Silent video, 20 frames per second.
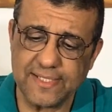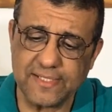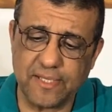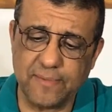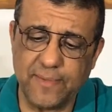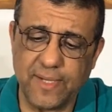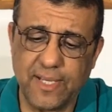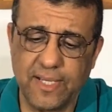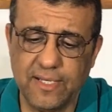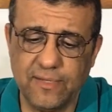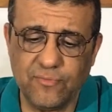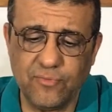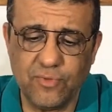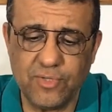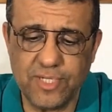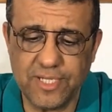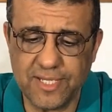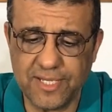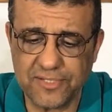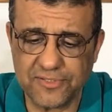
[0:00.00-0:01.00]
يا صباح
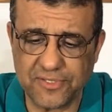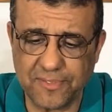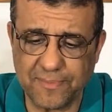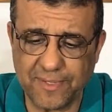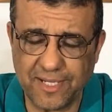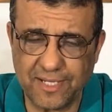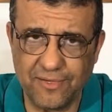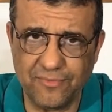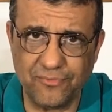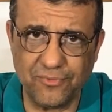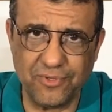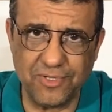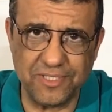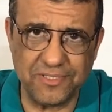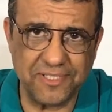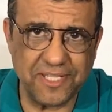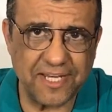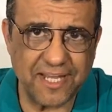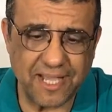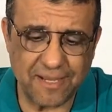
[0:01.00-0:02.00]
الفل يا صباح الفل
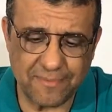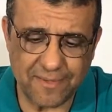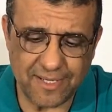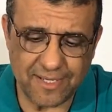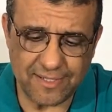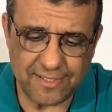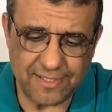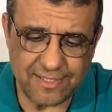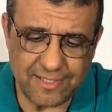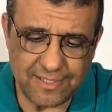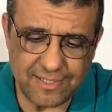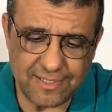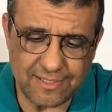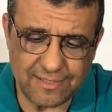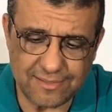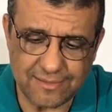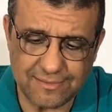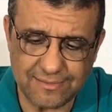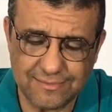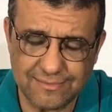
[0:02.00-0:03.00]
نرجع بقى ل
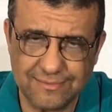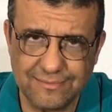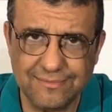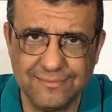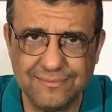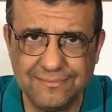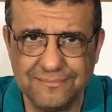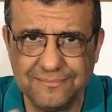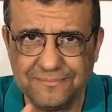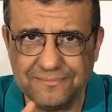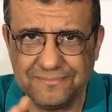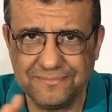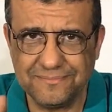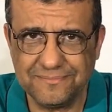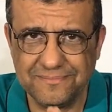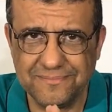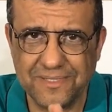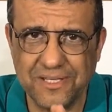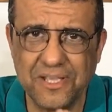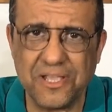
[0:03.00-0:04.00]

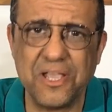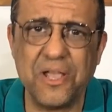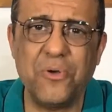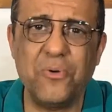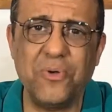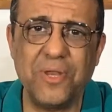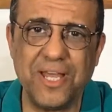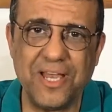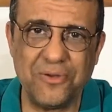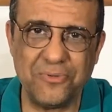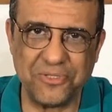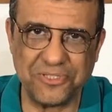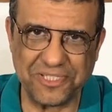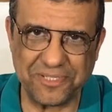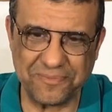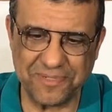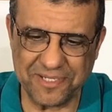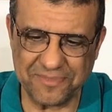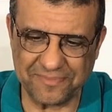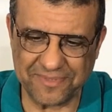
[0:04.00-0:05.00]
جو القهوه
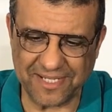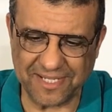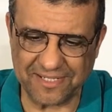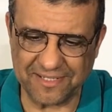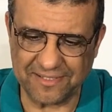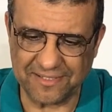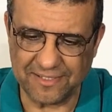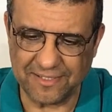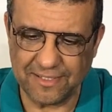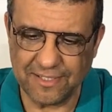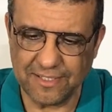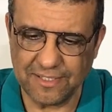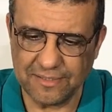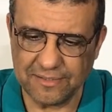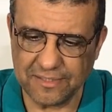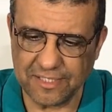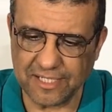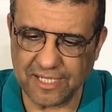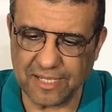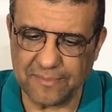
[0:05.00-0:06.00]
الطبيعي بتاعنا
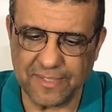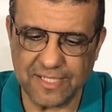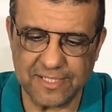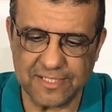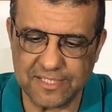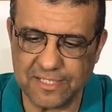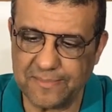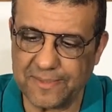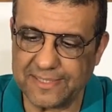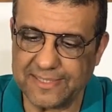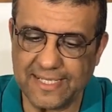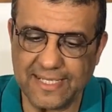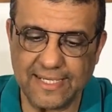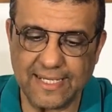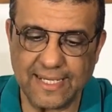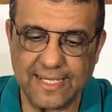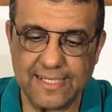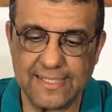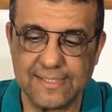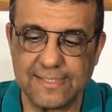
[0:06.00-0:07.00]
نرجع بقى للسبرتايه
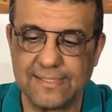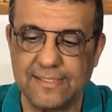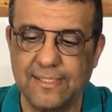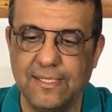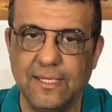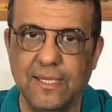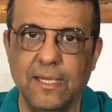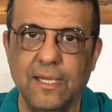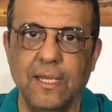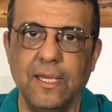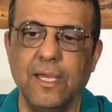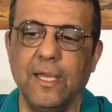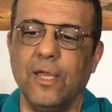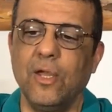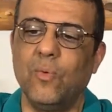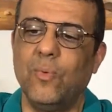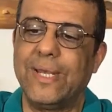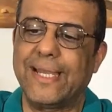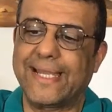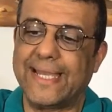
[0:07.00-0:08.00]
النحاس
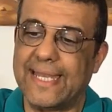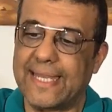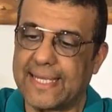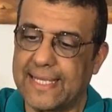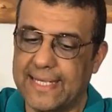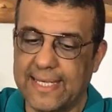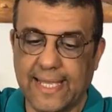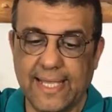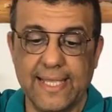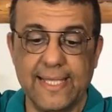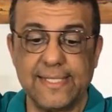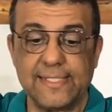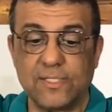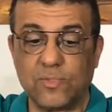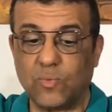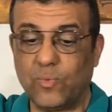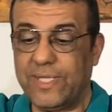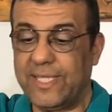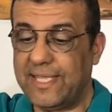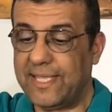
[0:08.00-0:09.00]
والكنكه
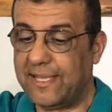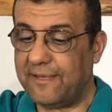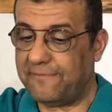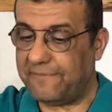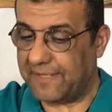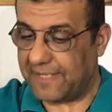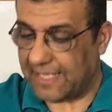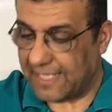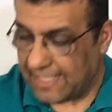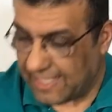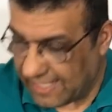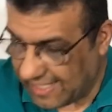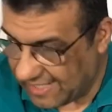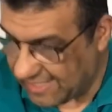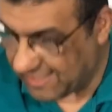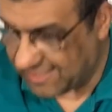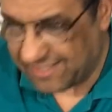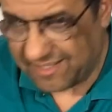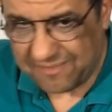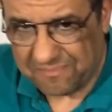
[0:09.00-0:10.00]
النحاس والفنجان
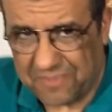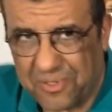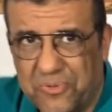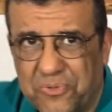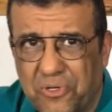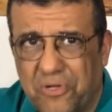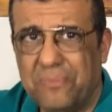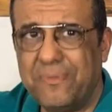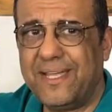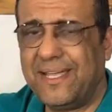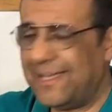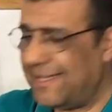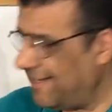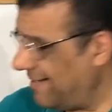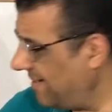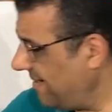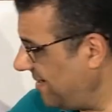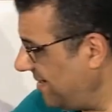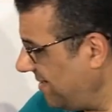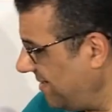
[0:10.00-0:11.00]
النحاس موضوع بقى
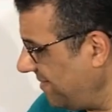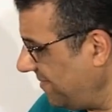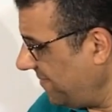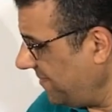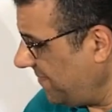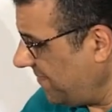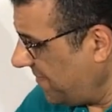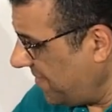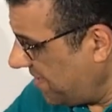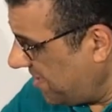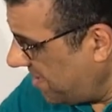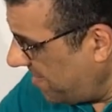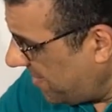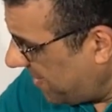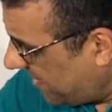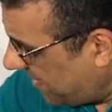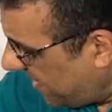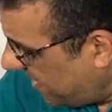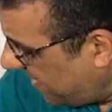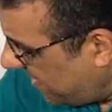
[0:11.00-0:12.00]

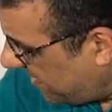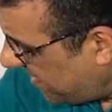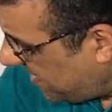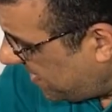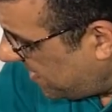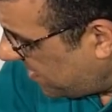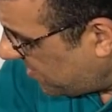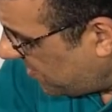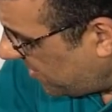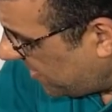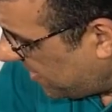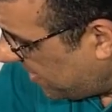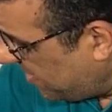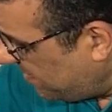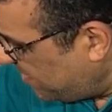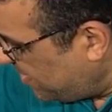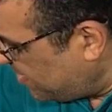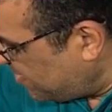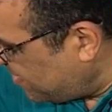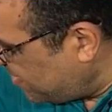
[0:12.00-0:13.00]
السبرتايه الازاز
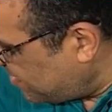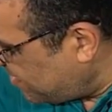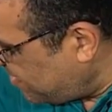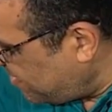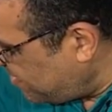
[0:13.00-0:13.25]
والكلام الازاز